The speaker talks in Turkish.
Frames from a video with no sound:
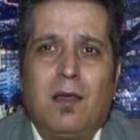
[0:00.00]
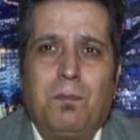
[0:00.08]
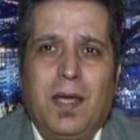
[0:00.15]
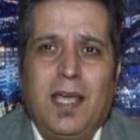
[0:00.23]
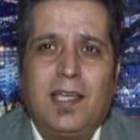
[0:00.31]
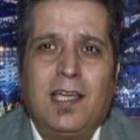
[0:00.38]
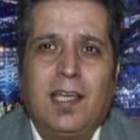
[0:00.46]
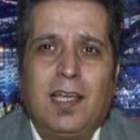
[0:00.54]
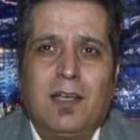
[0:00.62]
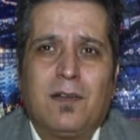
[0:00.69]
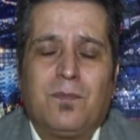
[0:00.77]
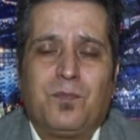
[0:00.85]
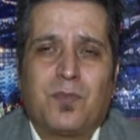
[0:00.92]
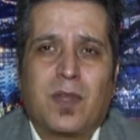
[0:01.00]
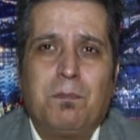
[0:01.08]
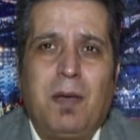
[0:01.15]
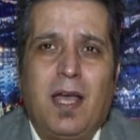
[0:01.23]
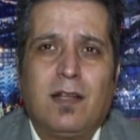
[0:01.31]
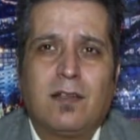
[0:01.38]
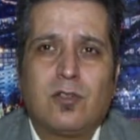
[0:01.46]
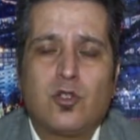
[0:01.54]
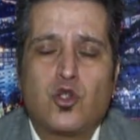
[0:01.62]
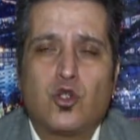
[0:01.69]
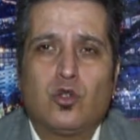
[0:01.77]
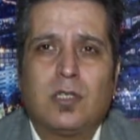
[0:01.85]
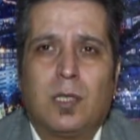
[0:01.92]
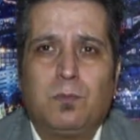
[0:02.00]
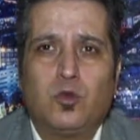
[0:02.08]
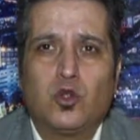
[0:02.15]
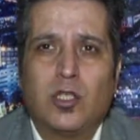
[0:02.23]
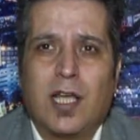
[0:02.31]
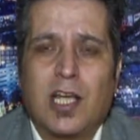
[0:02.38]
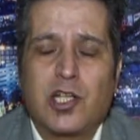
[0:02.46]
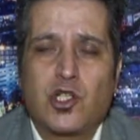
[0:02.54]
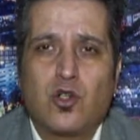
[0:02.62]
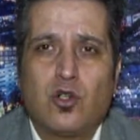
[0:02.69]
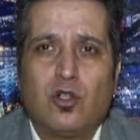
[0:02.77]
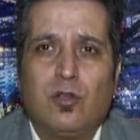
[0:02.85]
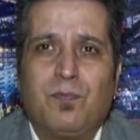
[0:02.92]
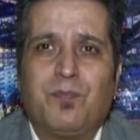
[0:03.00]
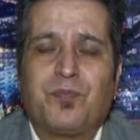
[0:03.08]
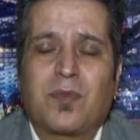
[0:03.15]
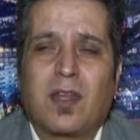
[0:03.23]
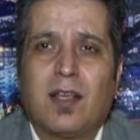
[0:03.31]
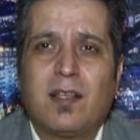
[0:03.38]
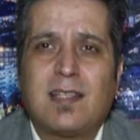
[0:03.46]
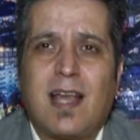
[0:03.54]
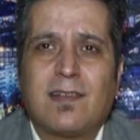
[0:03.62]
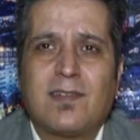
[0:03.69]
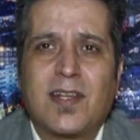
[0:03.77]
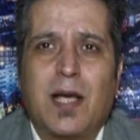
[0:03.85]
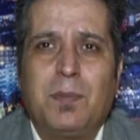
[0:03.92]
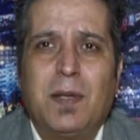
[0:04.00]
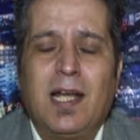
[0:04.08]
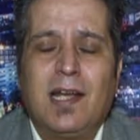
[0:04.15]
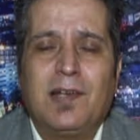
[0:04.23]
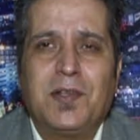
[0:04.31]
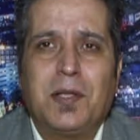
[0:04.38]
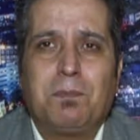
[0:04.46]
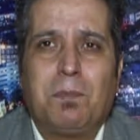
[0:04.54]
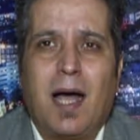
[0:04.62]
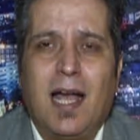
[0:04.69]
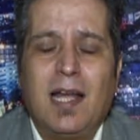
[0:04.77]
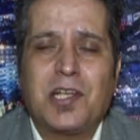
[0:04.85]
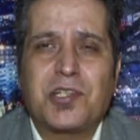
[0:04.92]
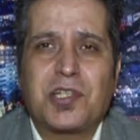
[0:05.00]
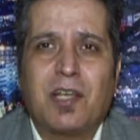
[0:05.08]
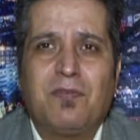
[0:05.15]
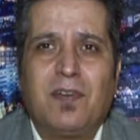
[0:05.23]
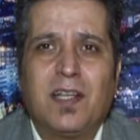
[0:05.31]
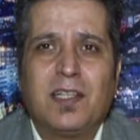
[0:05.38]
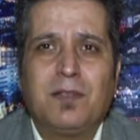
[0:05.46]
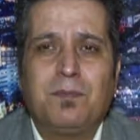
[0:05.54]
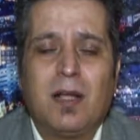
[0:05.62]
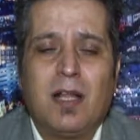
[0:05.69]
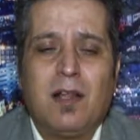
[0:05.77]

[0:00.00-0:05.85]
Peki ben şurada burada yaşıyorum. Zaten de paylaştı efendim.